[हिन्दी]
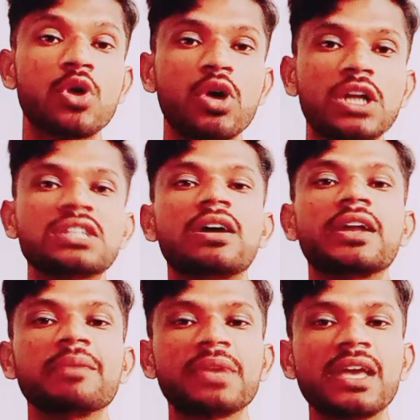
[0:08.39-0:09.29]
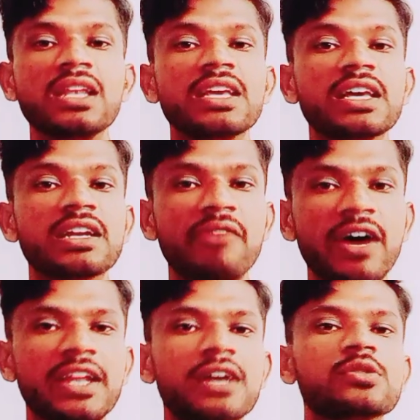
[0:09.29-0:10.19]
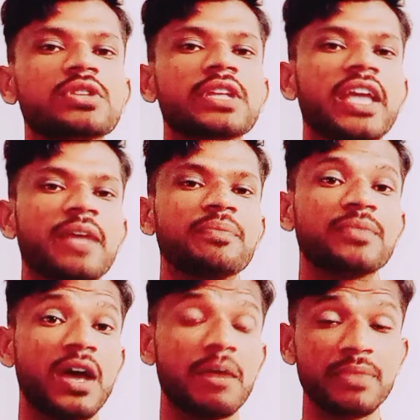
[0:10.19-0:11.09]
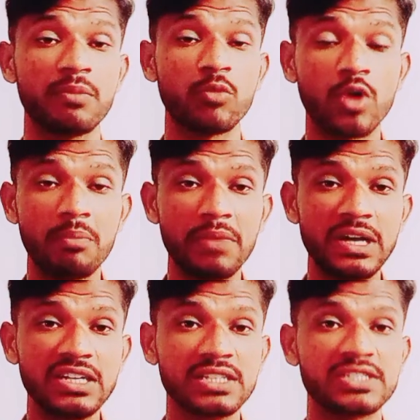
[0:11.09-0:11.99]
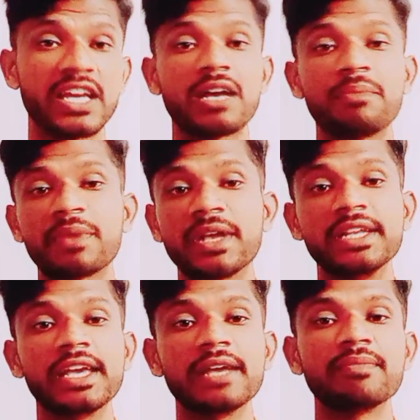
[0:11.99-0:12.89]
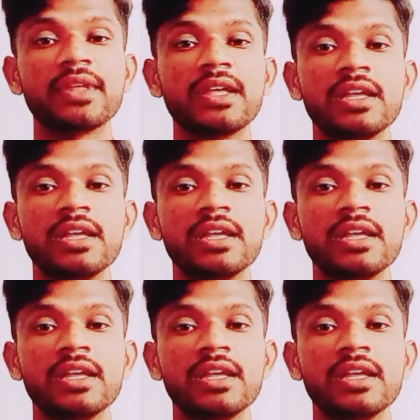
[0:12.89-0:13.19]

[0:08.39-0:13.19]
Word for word: शौकत खानम के लिए रवाना होते हैं अपने मुकम्मल चेकअप के लिए